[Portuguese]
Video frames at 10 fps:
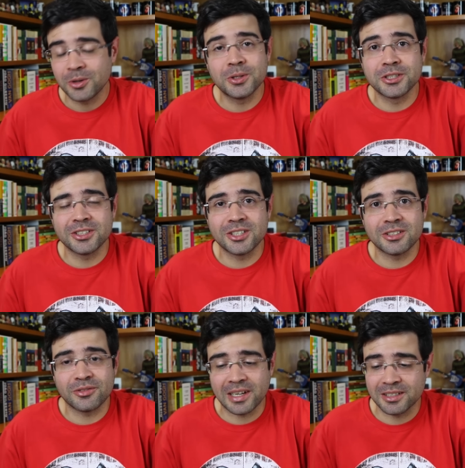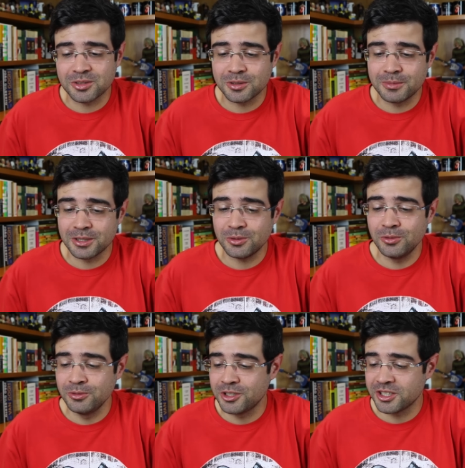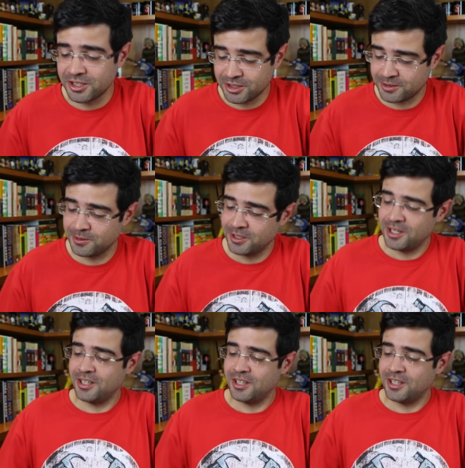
Hoje é dia de falar sobre um disco.